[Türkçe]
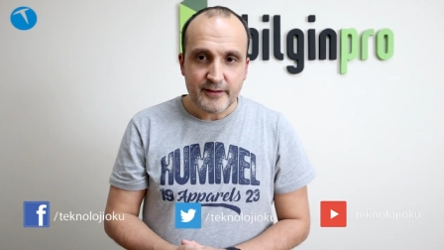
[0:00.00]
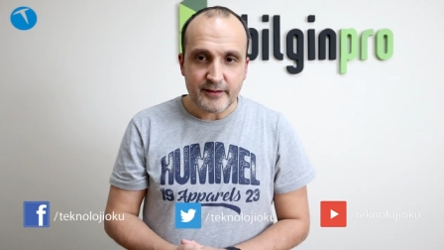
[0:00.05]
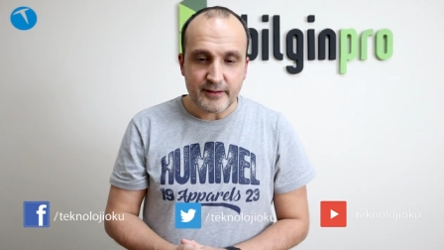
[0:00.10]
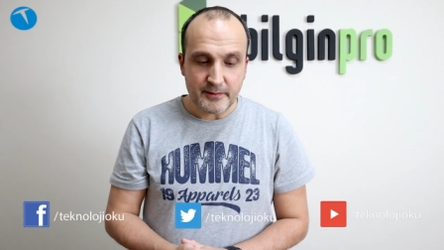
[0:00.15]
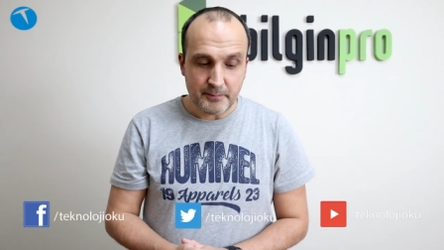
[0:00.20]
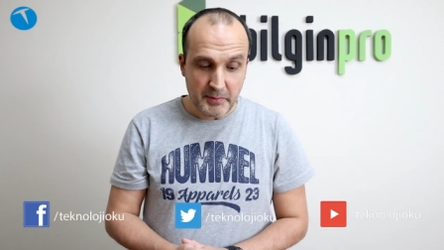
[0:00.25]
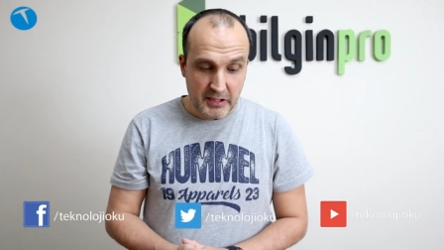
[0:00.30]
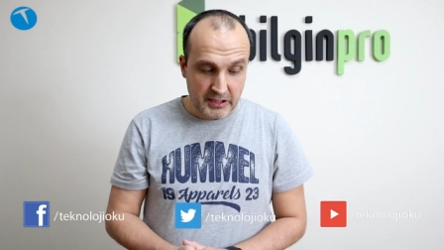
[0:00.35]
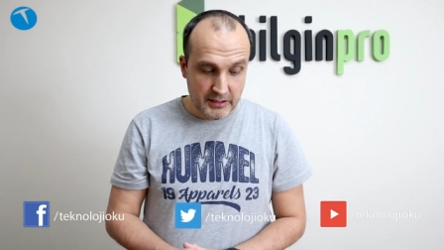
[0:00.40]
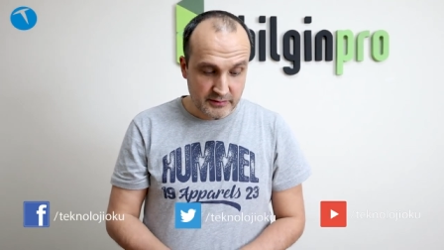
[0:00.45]

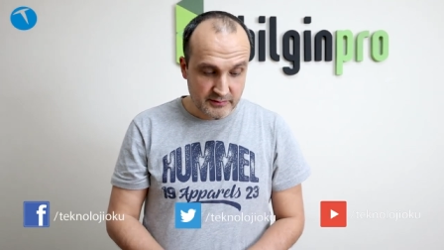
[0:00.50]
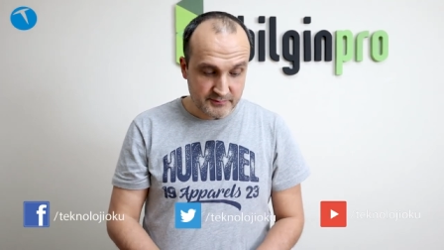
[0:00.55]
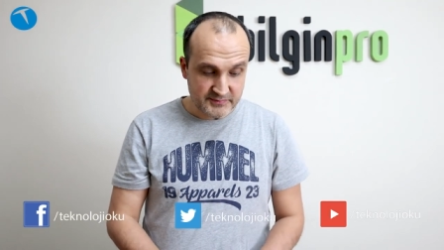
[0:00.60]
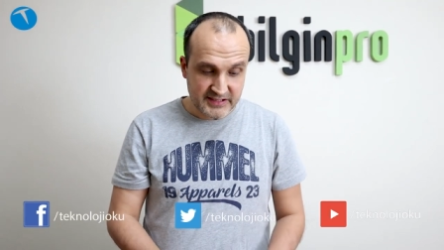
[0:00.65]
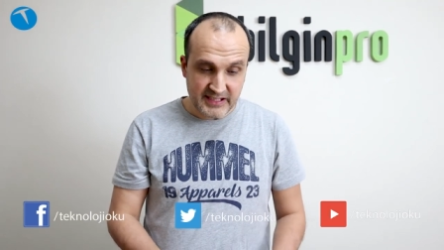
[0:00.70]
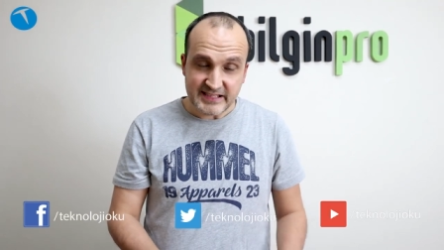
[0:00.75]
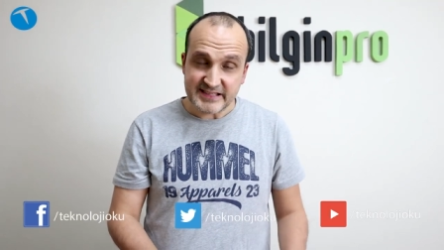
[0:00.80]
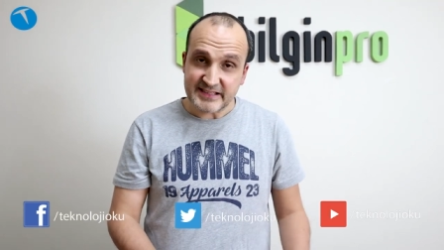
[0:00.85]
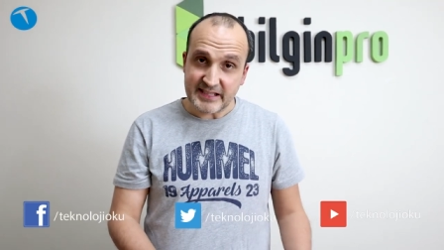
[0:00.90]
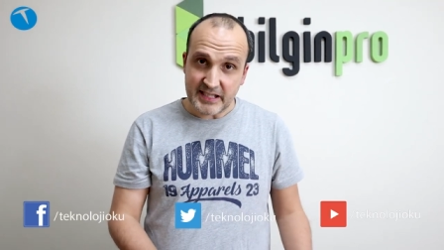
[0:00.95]
E, bakalım
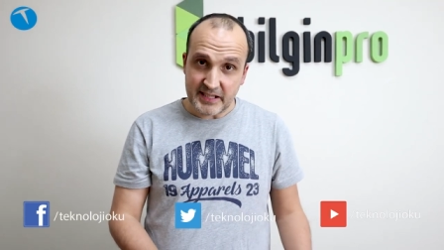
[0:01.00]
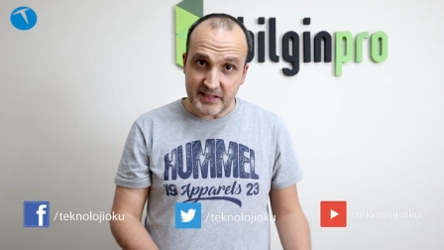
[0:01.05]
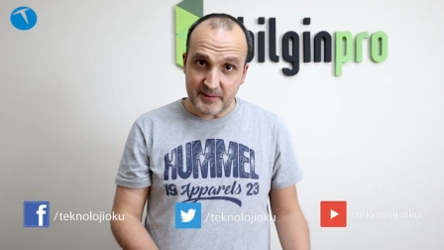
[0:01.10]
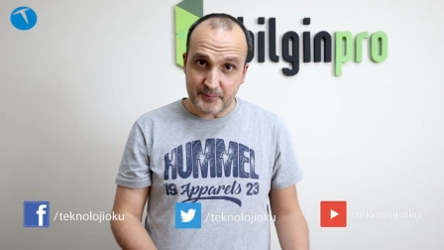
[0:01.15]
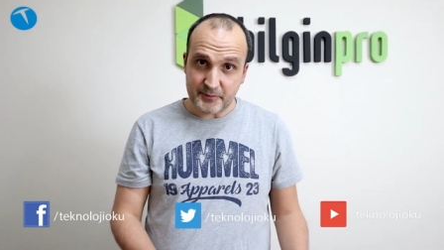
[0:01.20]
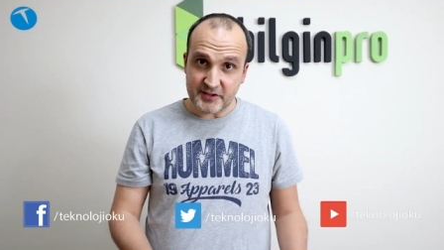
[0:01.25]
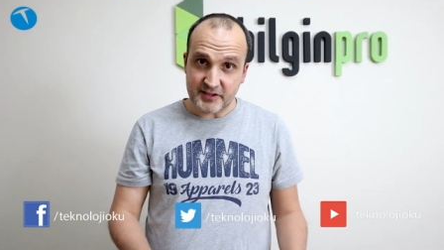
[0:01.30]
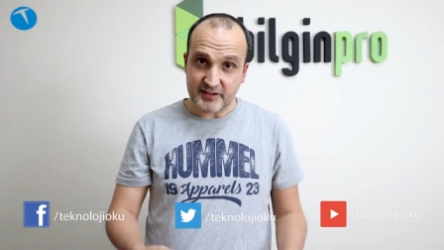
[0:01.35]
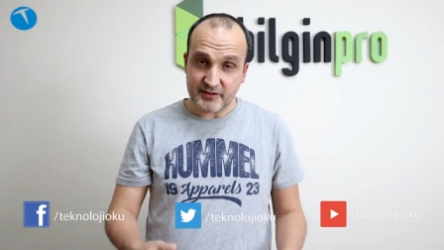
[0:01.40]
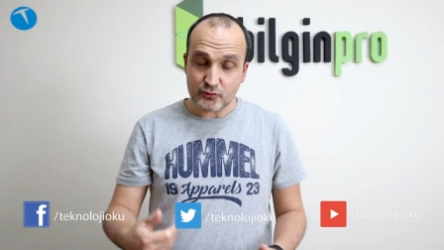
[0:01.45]
testler
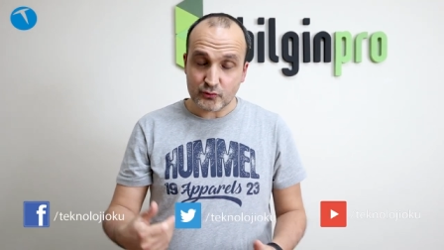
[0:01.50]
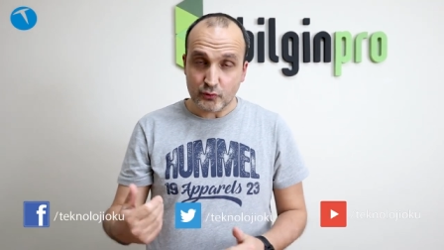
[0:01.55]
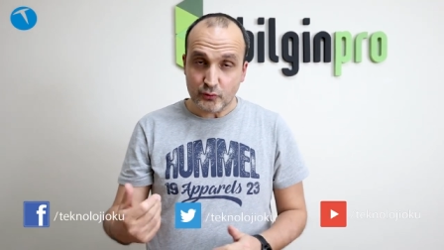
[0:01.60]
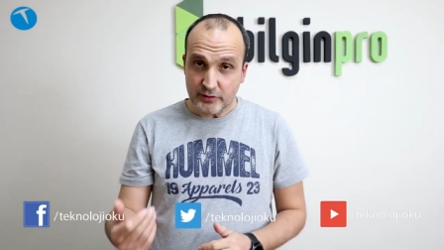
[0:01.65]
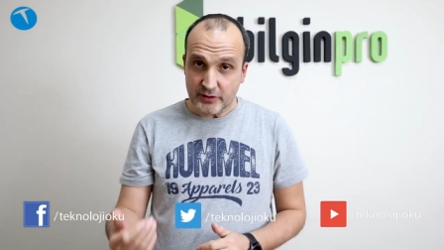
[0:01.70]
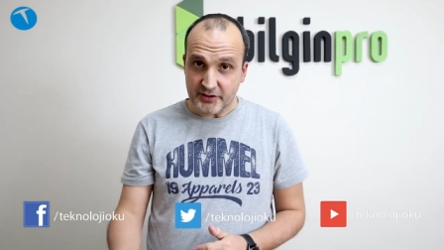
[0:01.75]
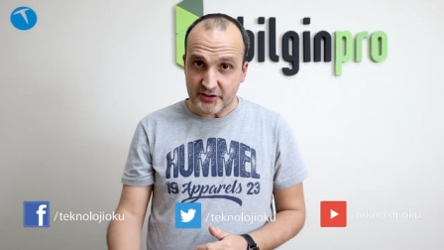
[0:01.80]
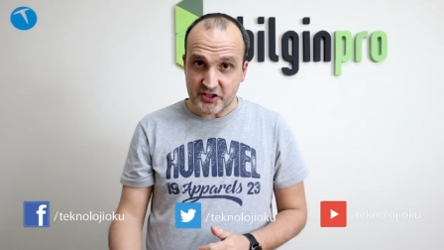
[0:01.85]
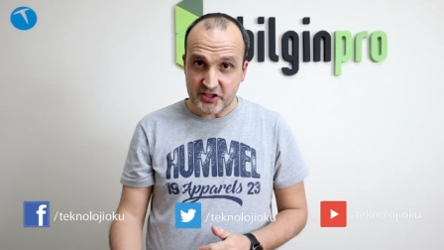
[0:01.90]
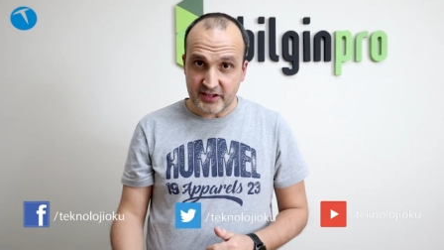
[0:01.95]
yapacağız,
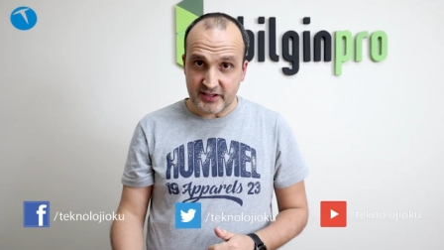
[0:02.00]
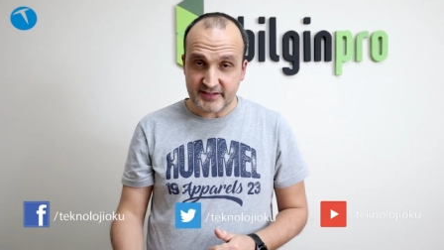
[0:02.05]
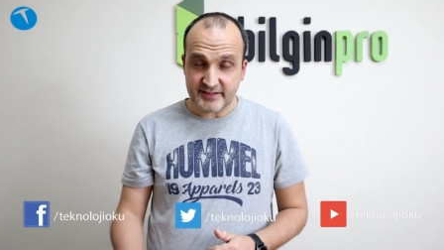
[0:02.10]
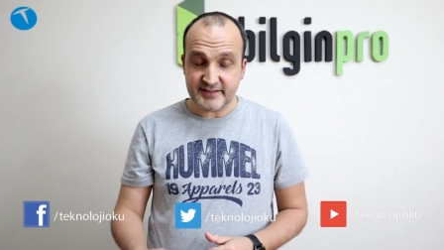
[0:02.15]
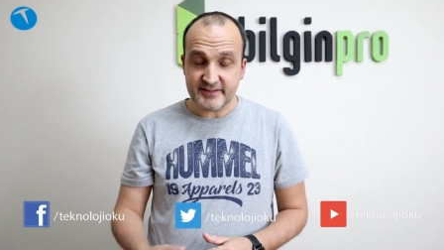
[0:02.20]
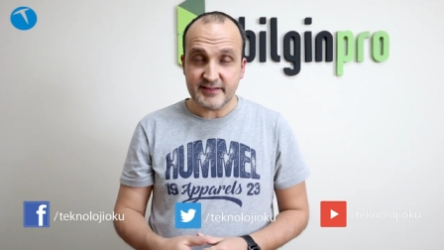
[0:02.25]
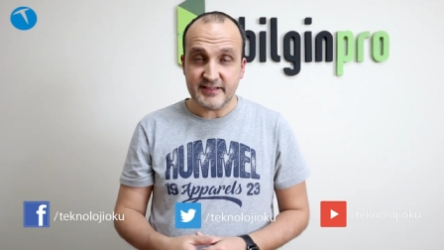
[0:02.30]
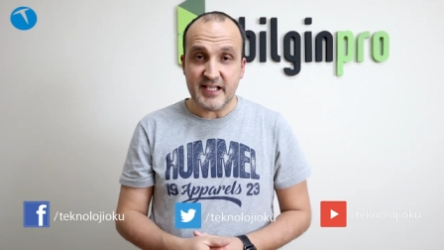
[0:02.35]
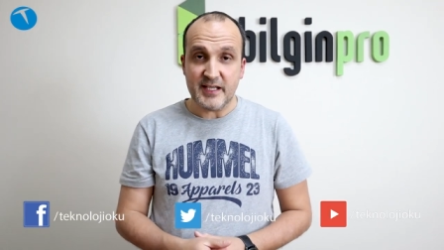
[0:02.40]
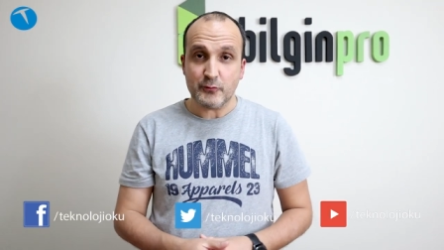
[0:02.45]
kullanacağız.